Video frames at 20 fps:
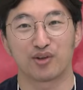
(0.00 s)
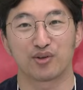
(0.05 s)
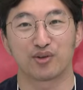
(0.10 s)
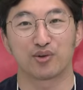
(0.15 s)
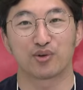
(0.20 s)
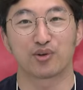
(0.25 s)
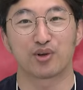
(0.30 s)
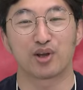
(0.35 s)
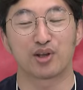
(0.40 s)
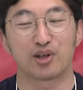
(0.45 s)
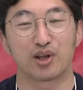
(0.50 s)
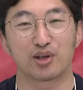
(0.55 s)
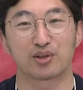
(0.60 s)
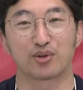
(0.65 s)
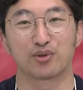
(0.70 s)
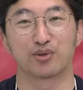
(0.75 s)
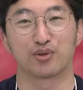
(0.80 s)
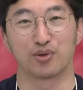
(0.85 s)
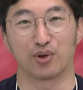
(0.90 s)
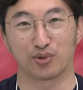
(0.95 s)
여기에
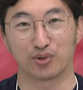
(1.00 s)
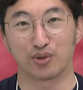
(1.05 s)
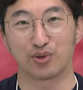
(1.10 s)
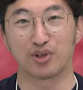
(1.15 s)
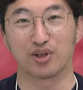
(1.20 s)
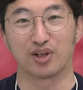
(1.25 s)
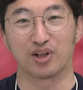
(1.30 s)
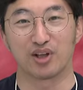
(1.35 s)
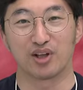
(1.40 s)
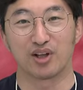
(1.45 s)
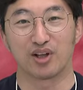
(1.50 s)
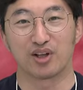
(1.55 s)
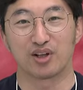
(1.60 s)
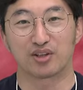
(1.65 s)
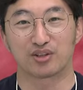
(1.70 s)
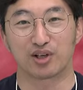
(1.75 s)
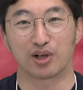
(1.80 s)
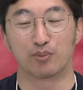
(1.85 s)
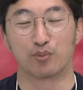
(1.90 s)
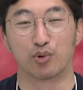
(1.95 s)
대해서는 여전히
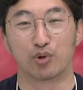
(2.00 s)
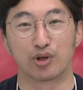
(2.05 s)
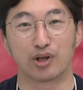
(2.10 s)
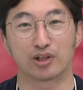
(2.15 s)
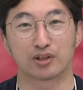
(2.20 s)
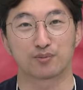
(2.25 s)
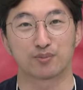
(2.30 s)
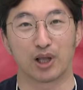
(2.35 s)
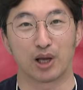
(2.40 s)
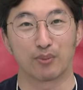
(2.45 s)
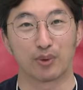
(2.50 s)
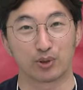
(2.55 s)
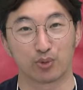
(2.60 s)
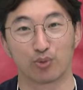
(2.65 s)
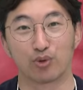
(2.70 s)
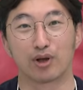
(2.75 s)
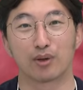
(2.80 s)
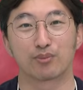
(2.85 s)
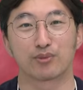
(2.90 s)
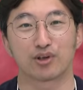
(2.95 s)
잘 모르겠습니다. 아마
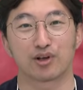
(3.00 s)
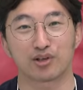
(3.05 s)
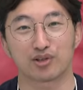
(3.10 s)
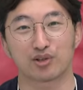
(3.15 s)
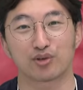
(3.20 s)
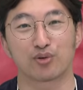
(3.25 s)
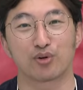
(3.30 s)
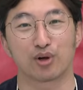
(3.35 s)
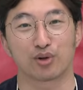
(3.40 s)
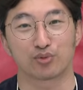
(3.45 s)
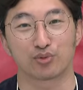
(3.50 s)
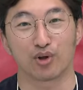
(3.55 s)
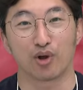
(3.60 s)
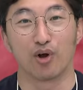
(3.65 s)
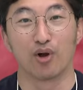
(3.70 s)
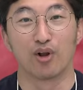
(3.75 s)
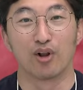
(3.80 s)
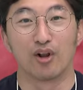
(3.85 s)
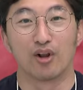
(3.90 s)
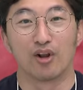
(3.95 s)
동감들 하실 것
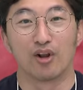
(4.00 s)
같고요.